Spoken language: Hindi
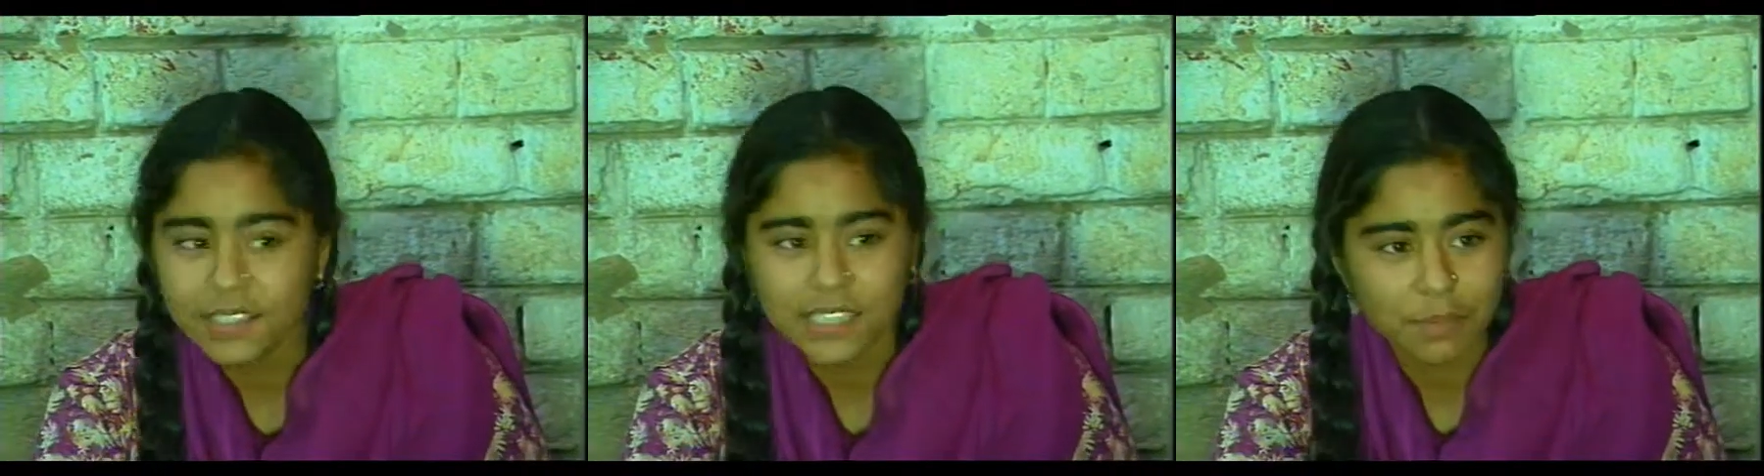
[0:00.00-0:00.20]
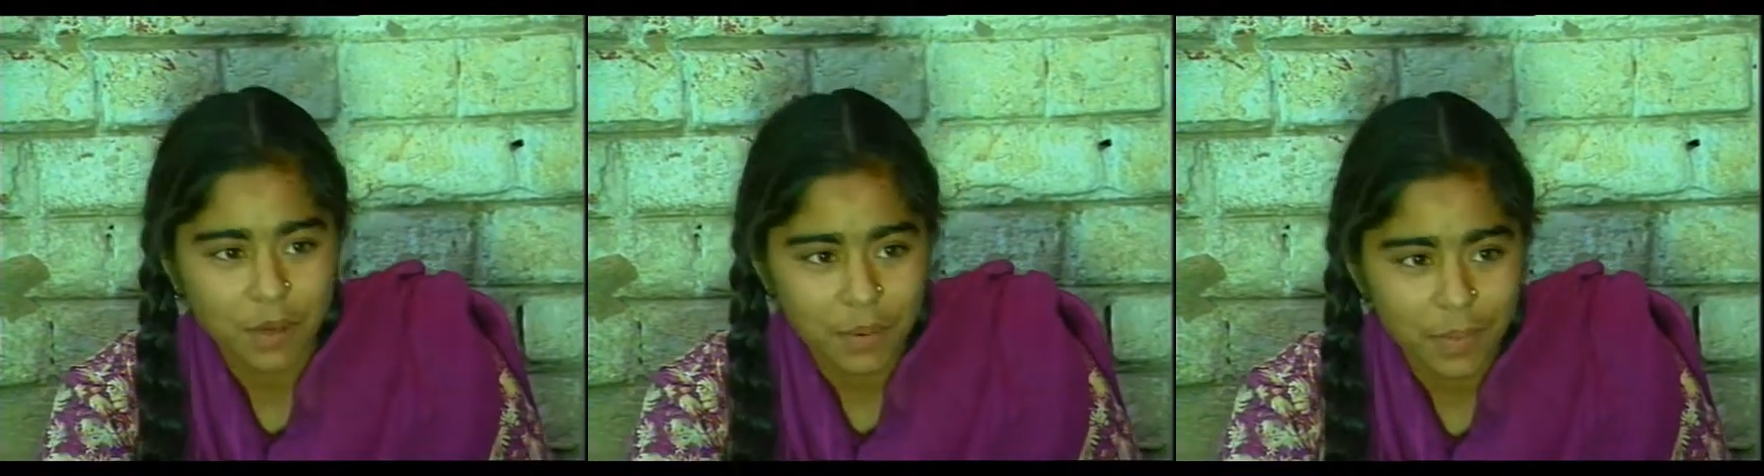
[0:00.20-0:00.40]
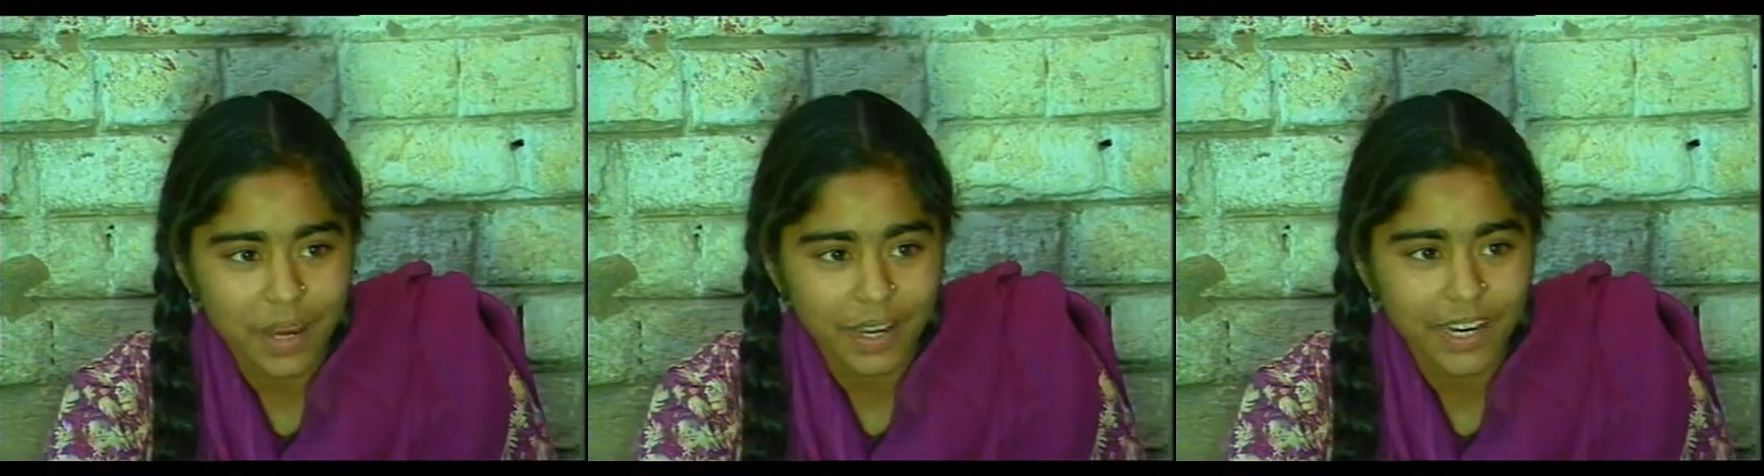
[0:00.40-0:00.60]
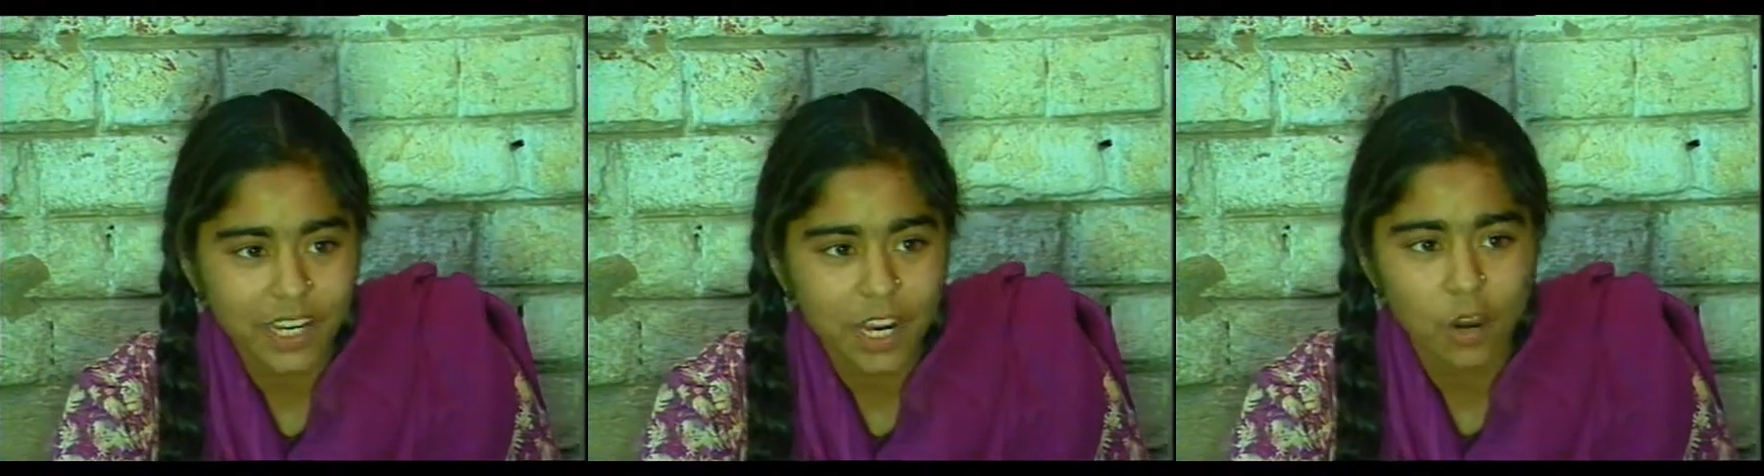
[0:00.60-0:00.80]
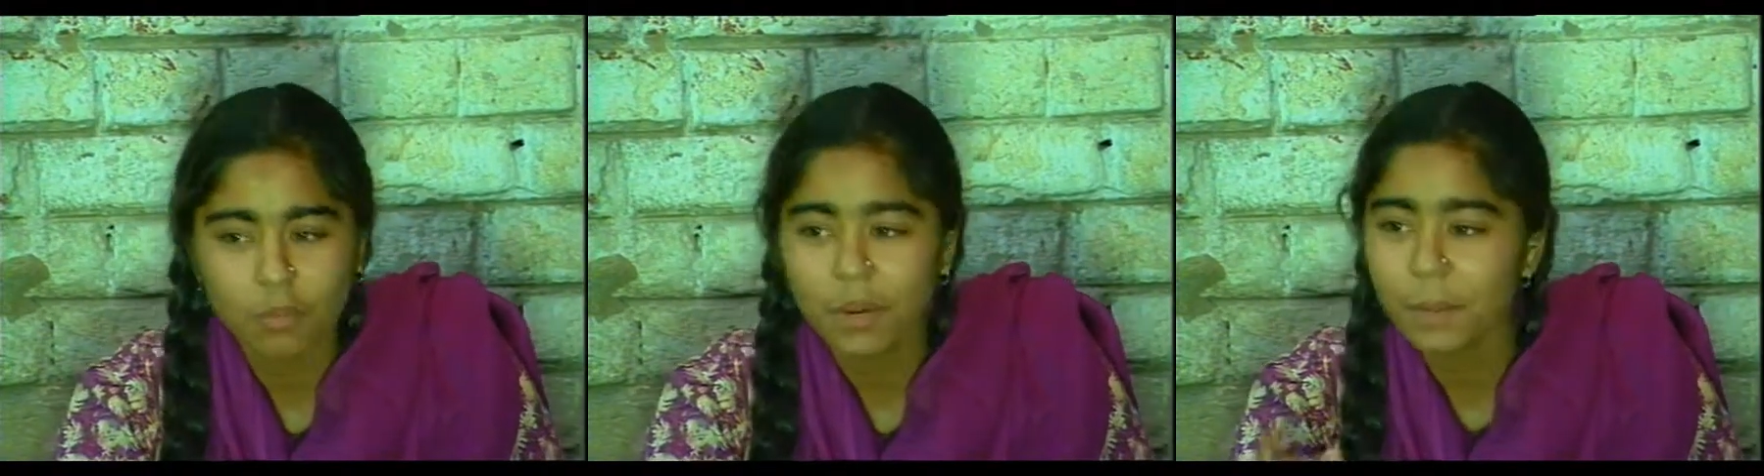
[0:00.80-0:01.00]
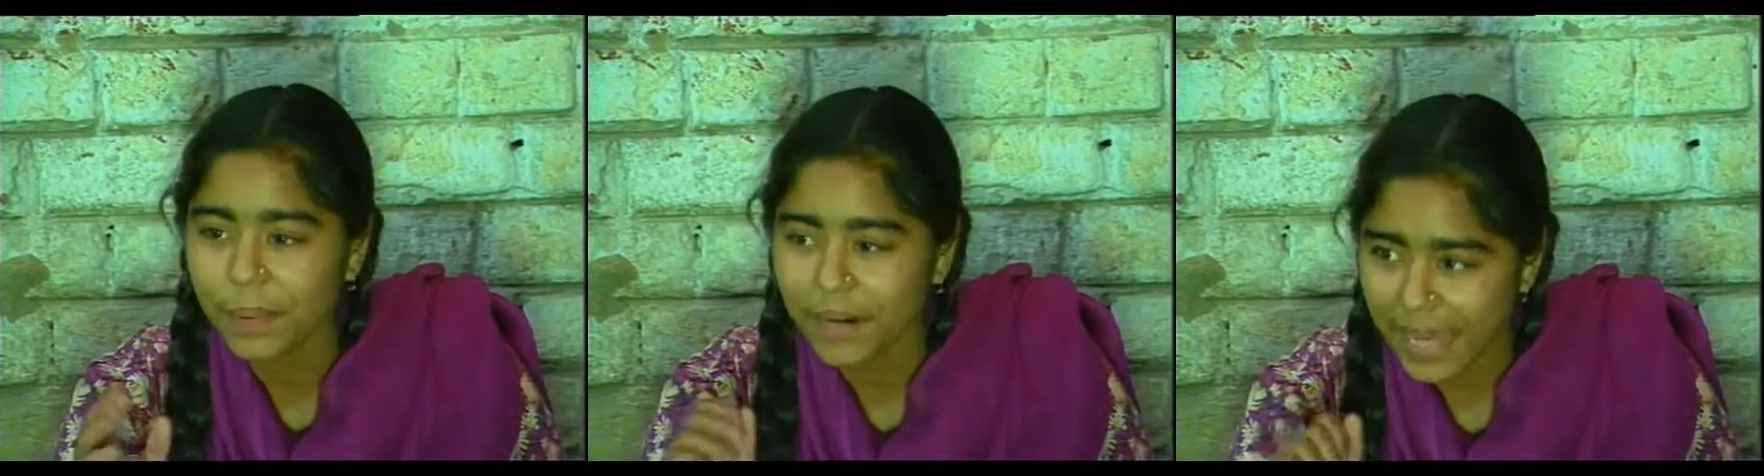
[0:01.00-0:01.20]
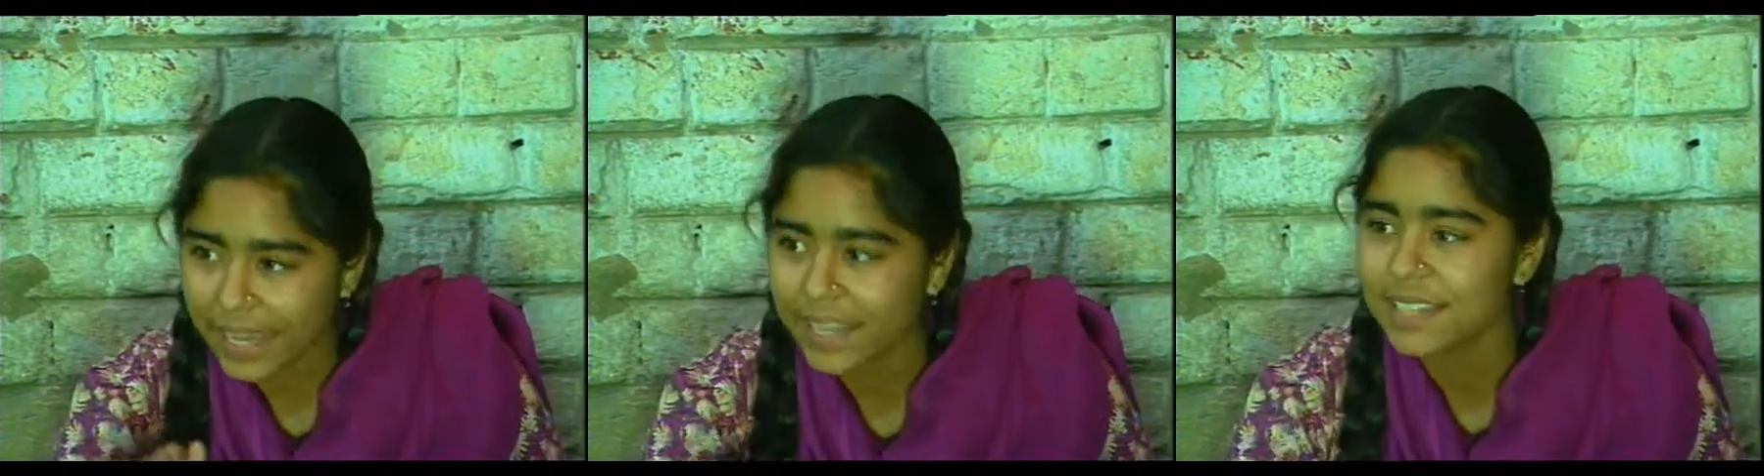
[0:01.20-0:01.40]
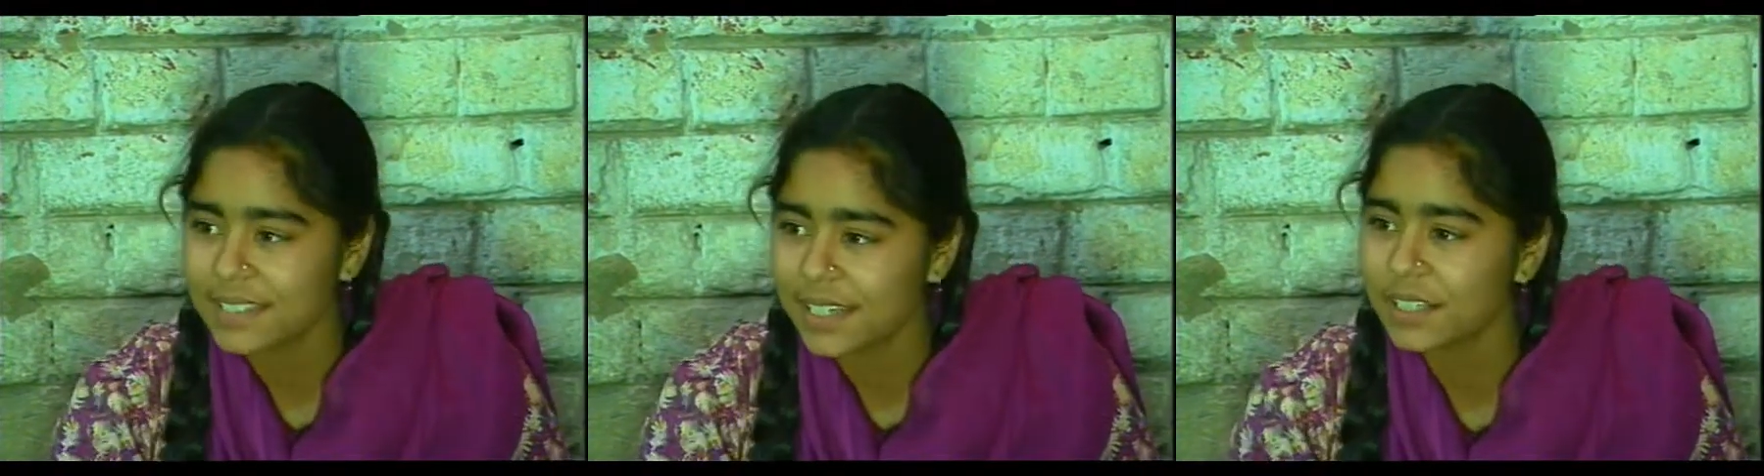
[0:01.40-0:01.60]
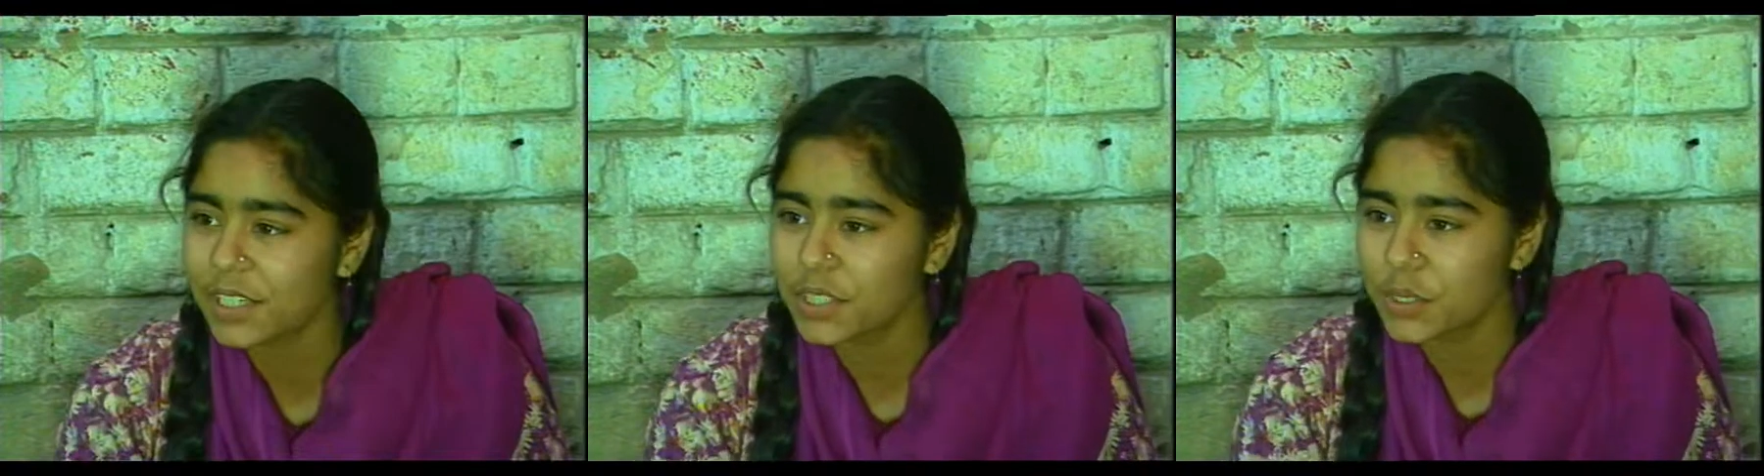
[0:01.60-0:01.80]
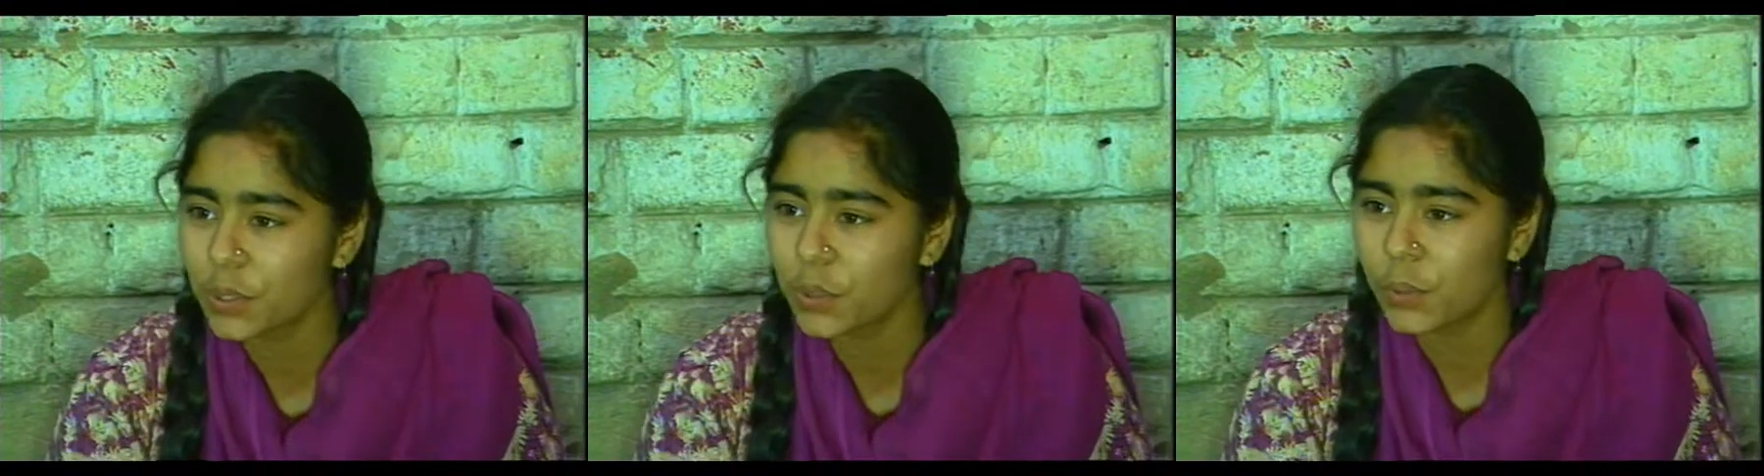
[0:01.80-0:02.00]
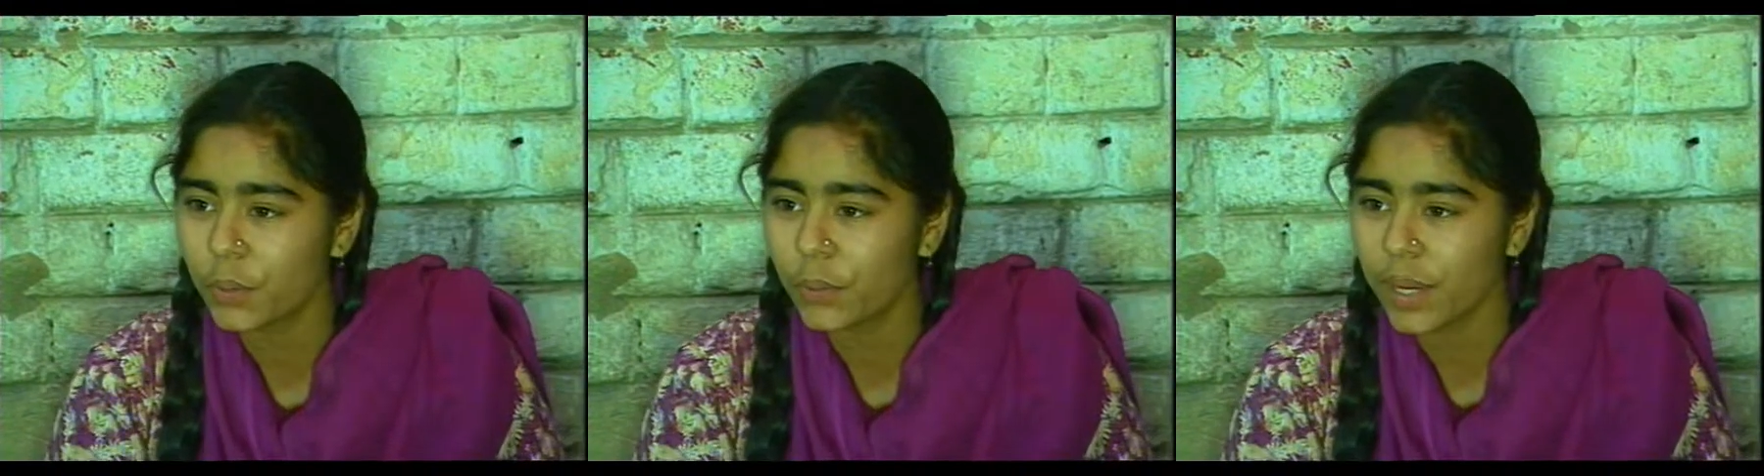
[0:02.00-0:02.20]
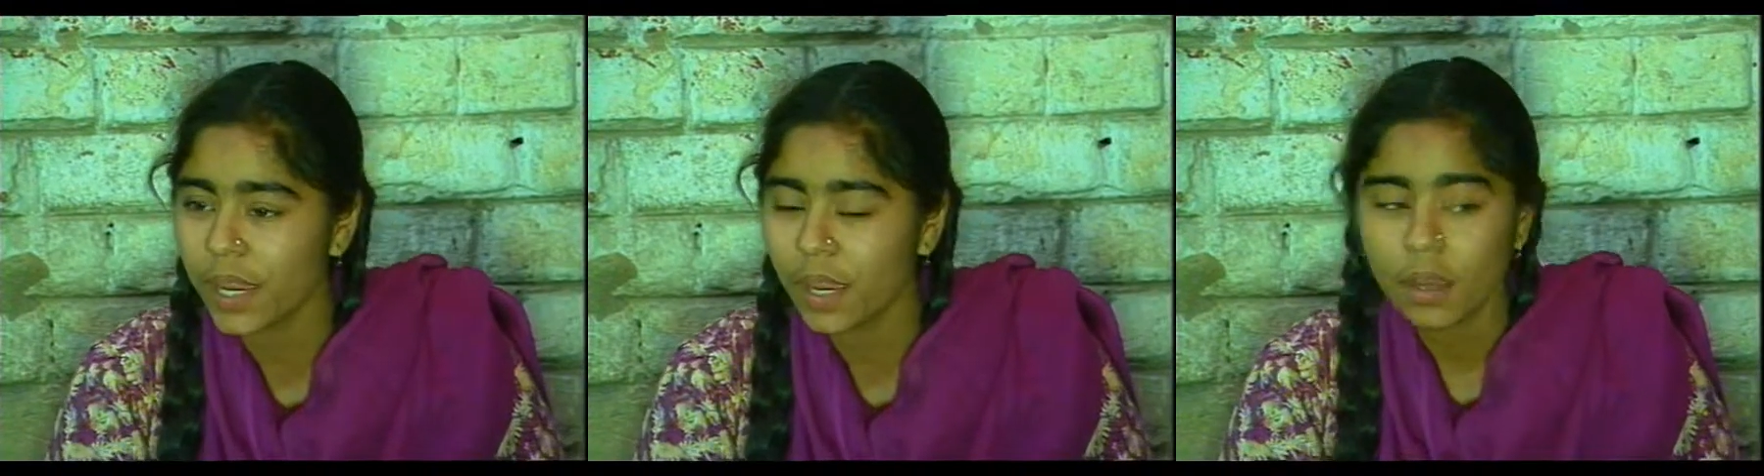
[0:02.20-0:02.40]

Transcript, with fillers: जब हमारे गांव में पढ़ाई के सेंटर शुरू हुए